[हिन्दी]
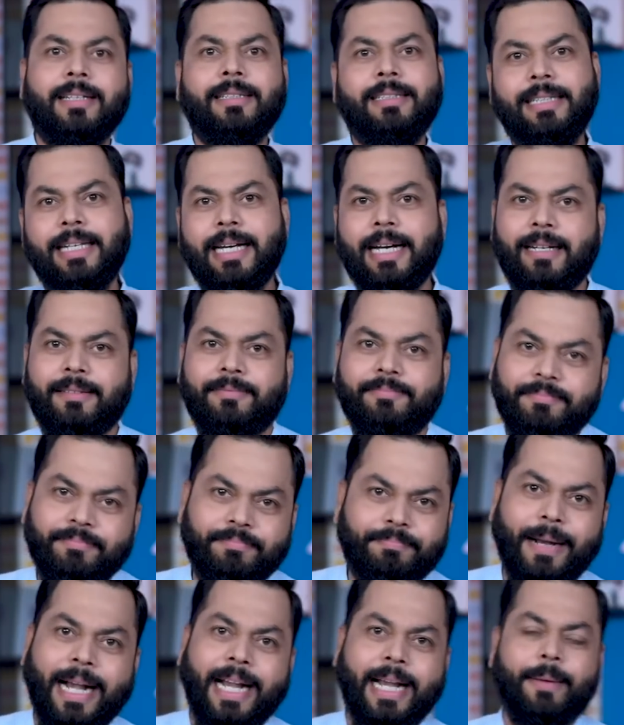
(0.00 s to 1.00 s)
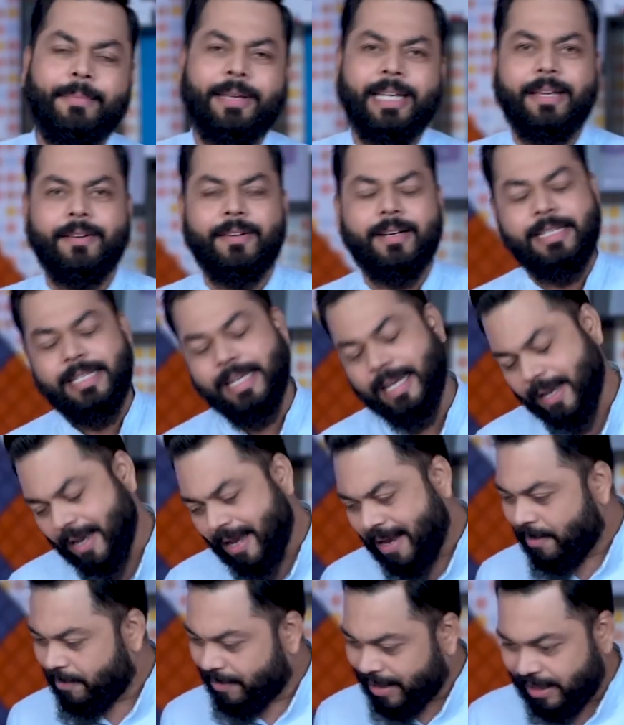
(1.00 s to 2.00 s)
जी हाँ पैंडेमिक की वजह से
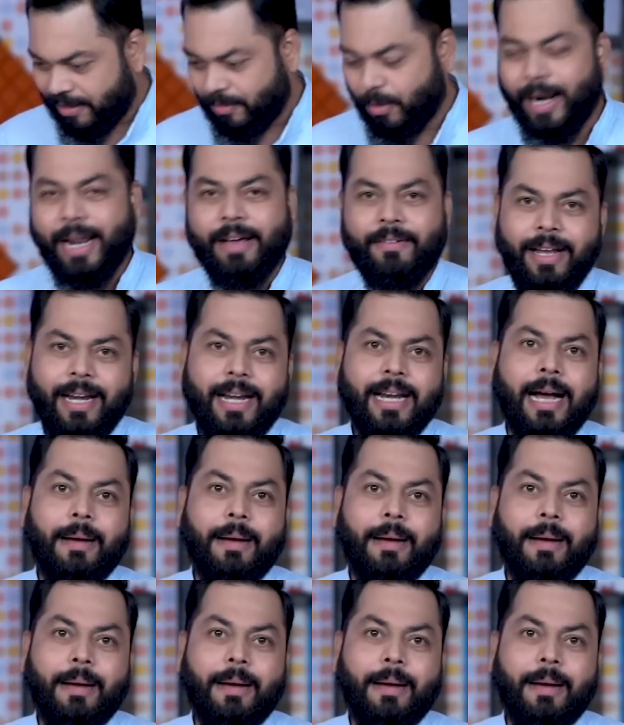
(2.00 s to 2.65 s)
बट वॉट एवर